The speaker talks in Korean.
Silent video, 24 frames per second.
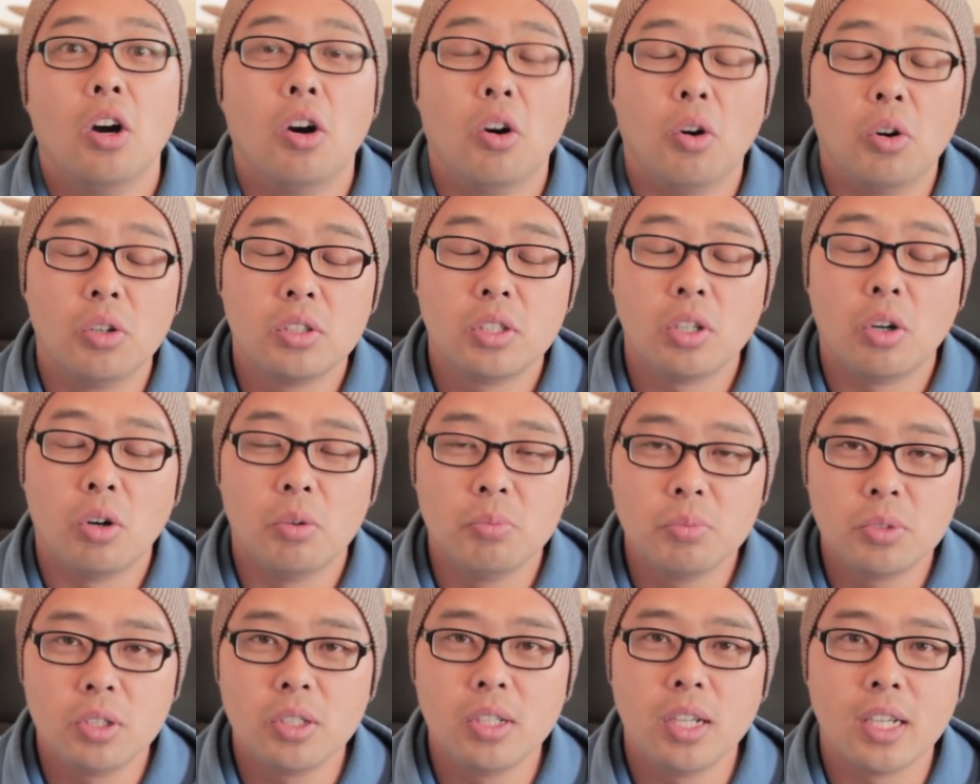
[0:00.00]
어제
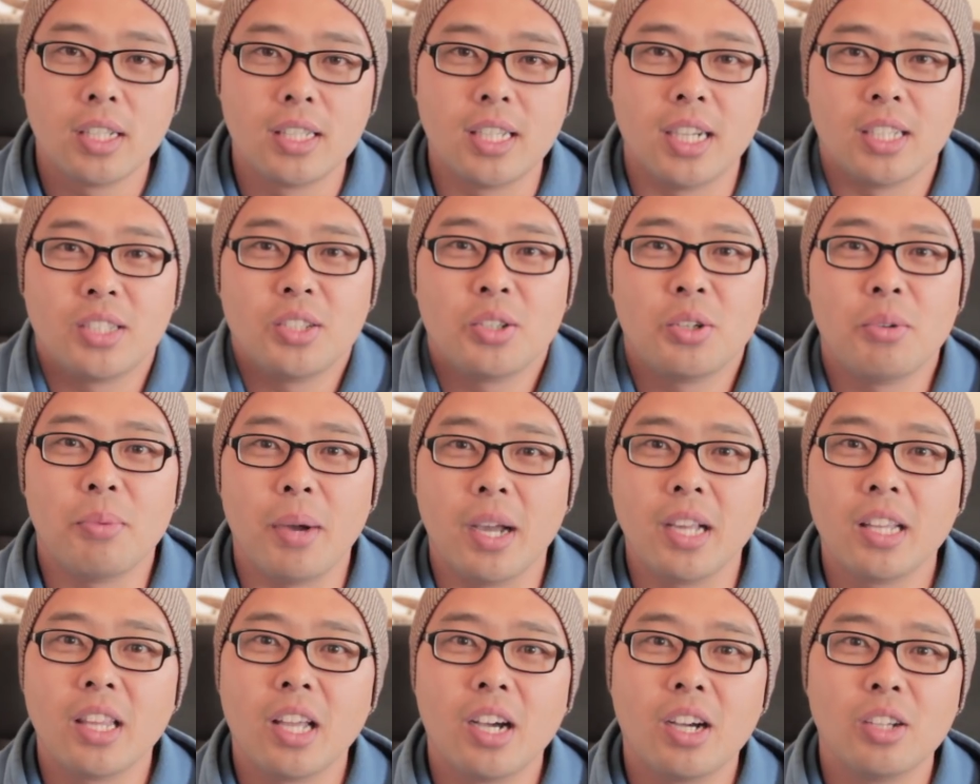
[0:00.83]
엄청나게 자전거
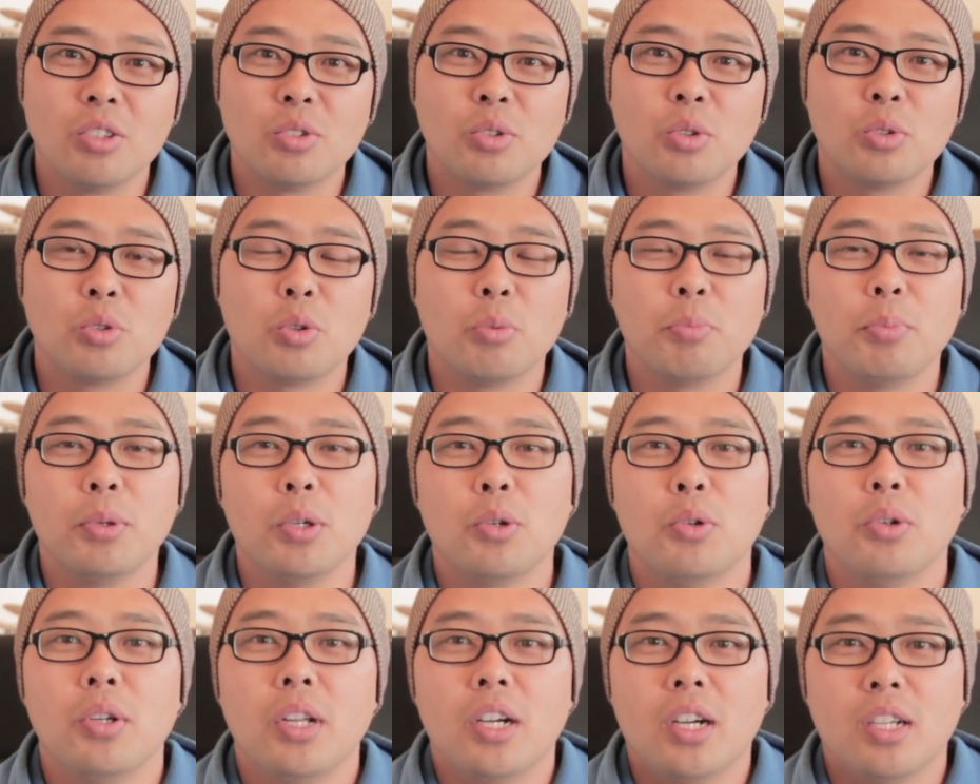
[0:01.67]
많이 타가지고 좀
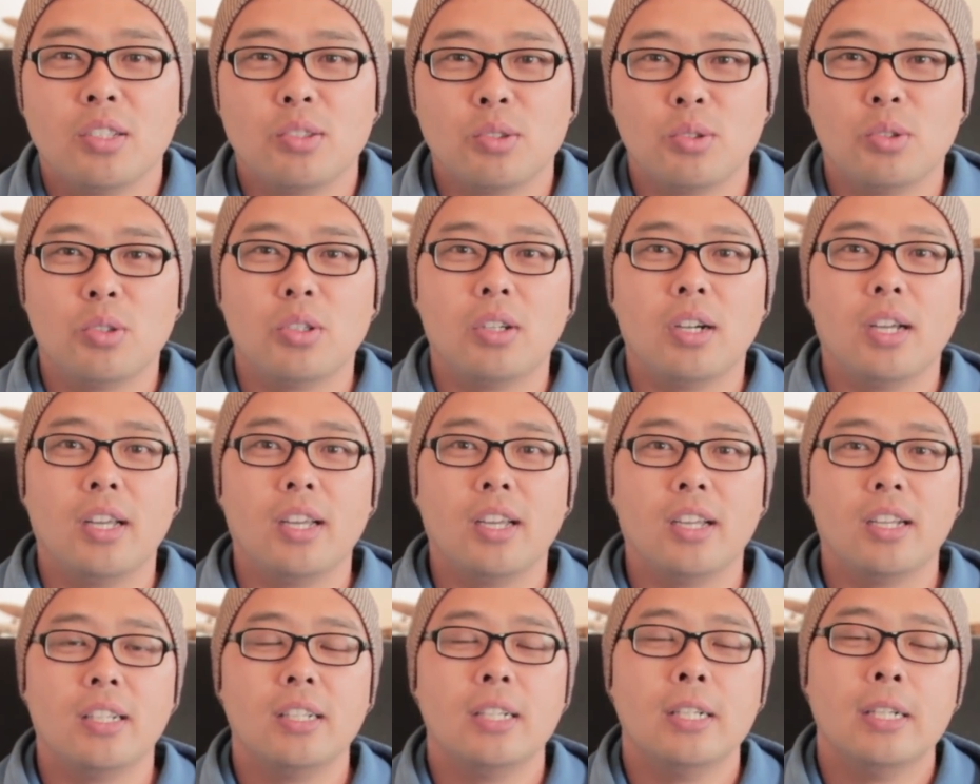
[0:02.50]
피곤해가지고
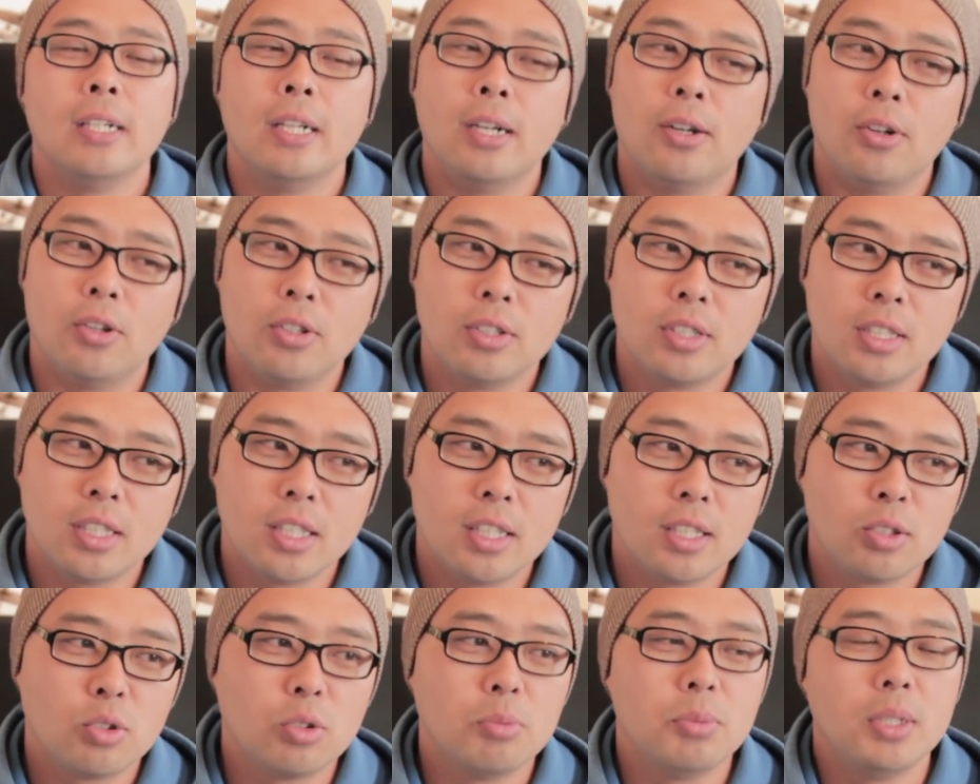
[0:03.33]

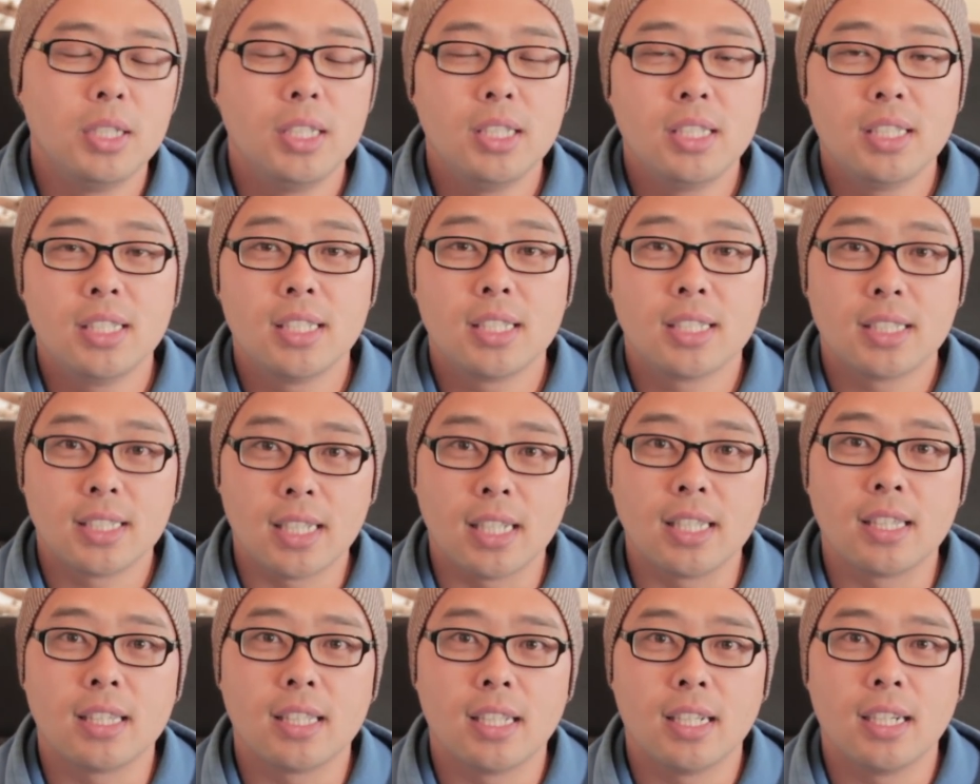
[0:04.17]
어제 좀 일찍
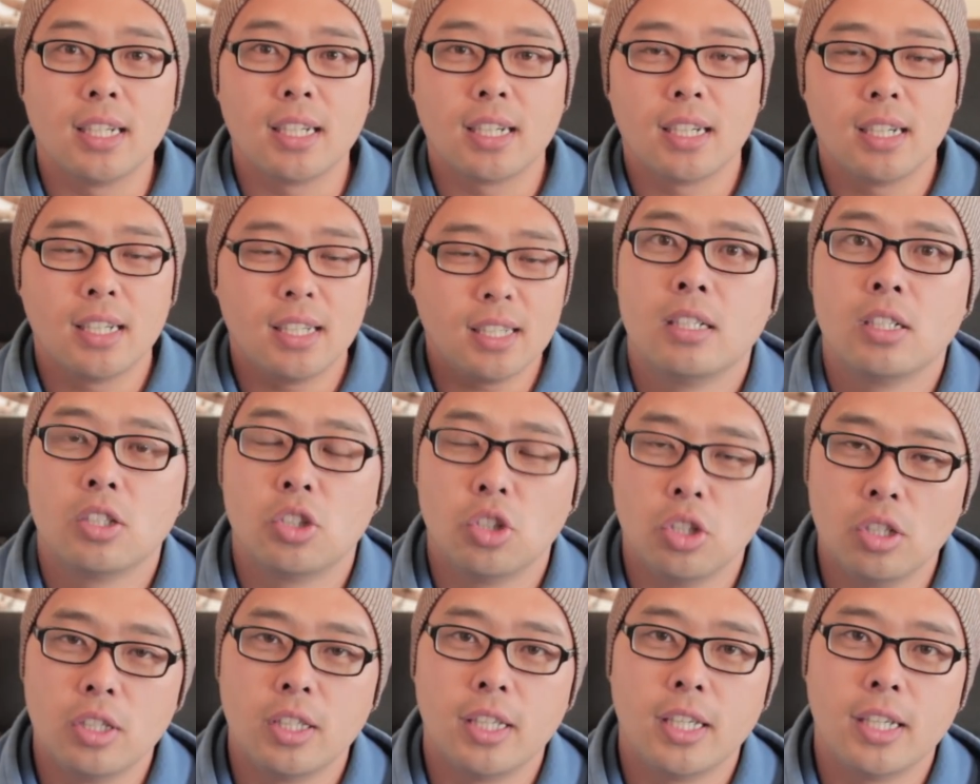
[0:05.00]
잤다가
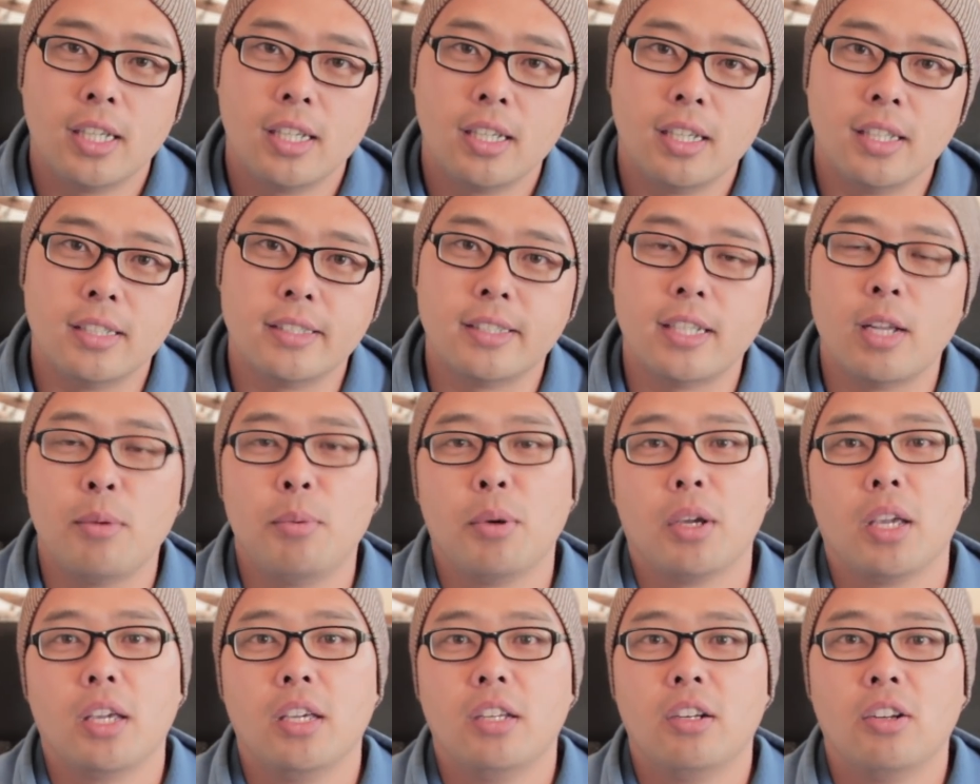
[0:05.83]
그런데
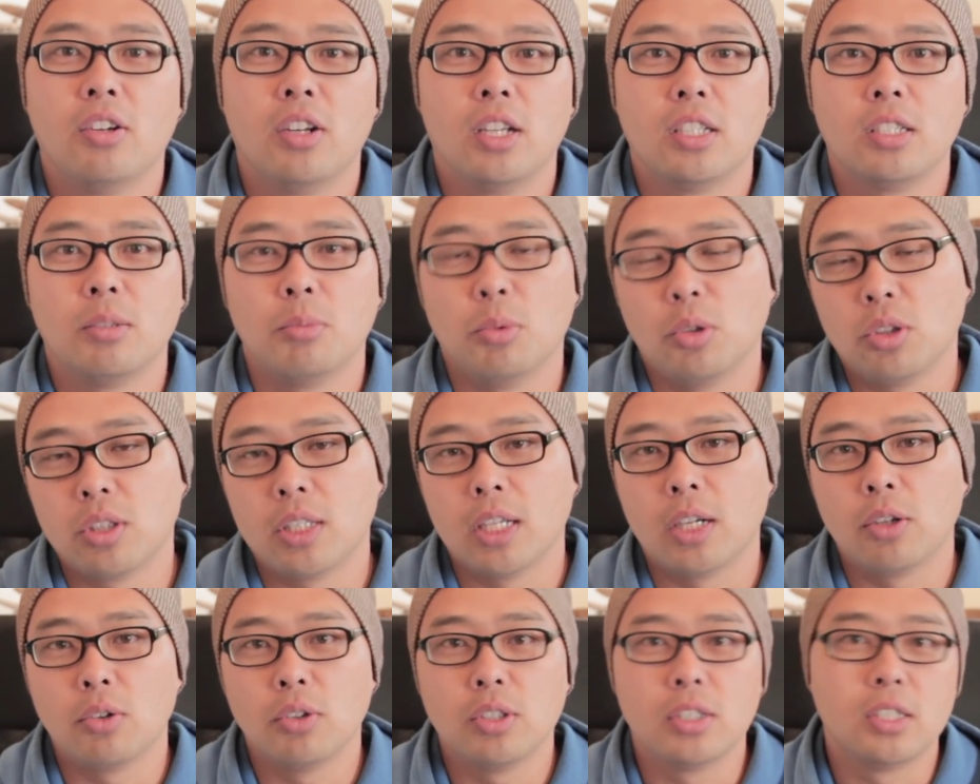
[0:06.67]
새벽에 일어나지
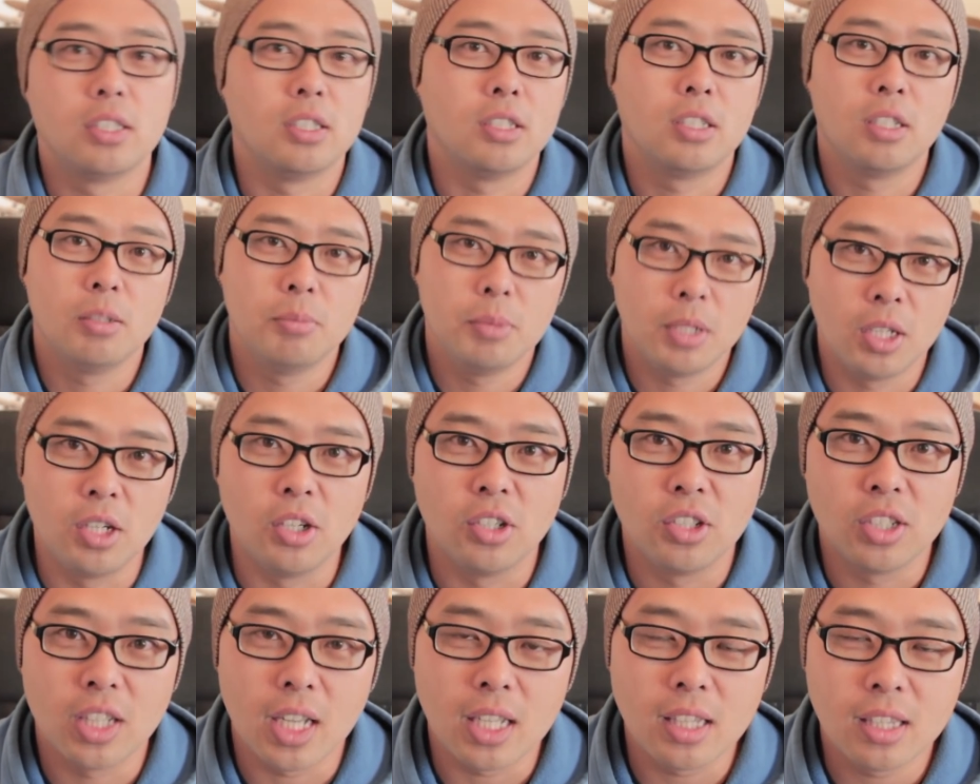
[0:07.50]
못하고 지금
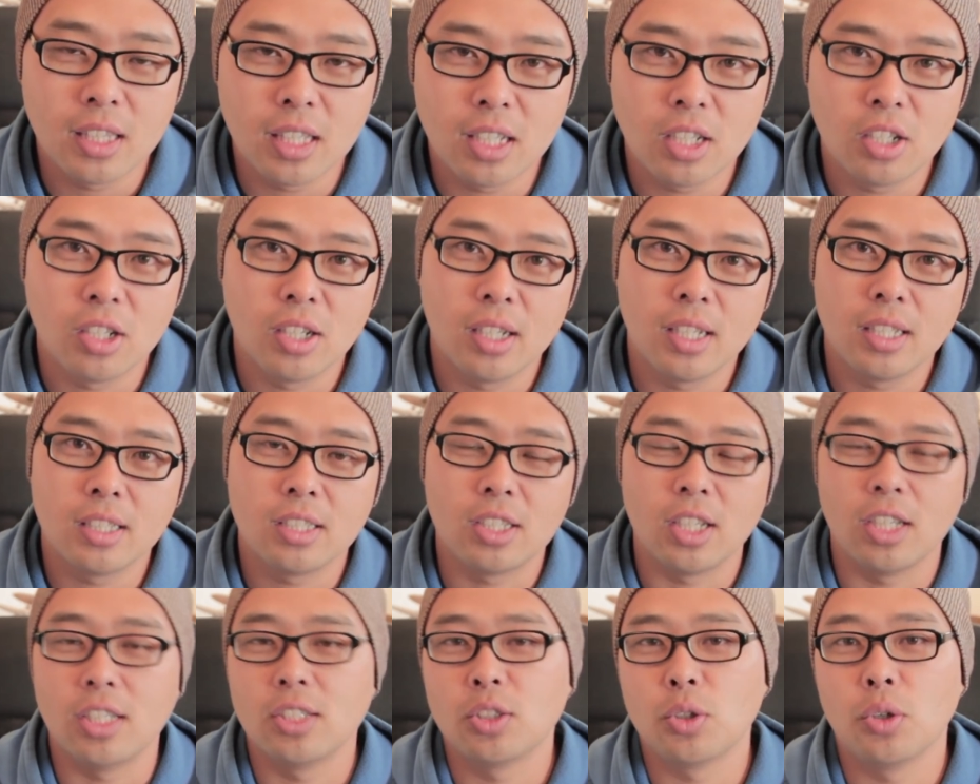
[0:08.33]
일어났네요.
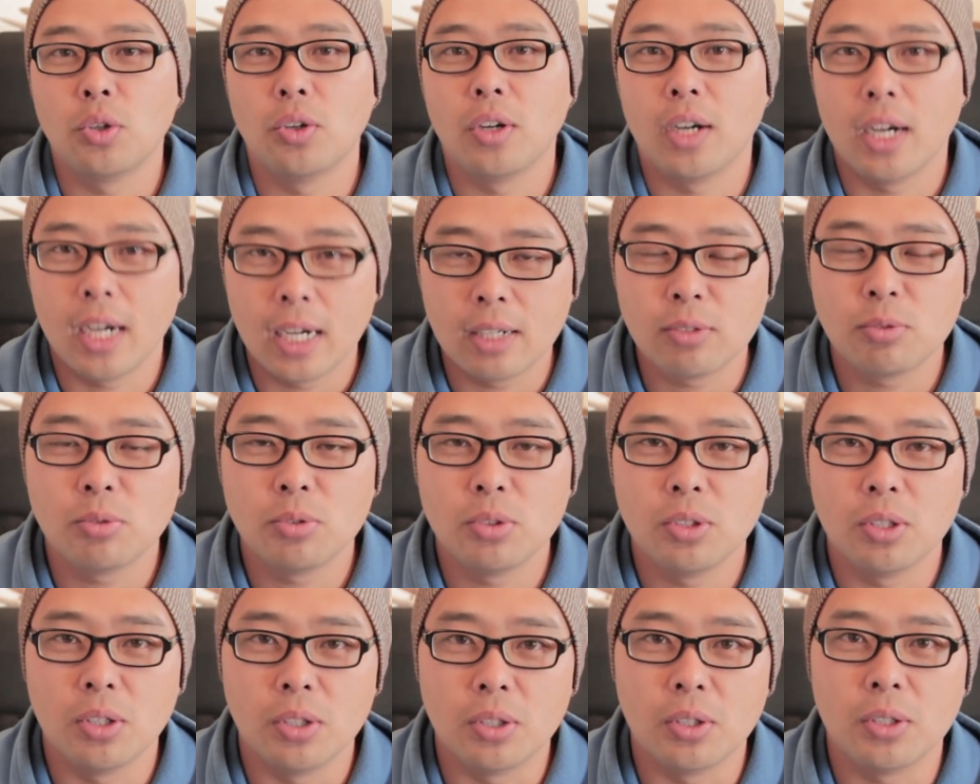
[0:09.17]

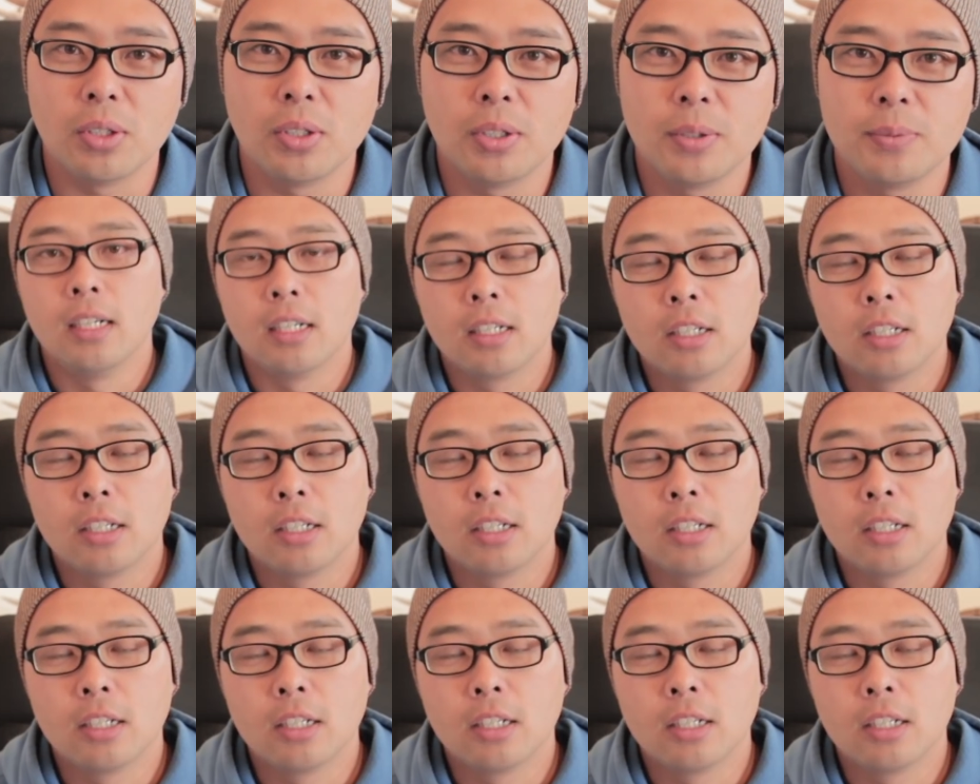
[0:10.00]
죄송하고요.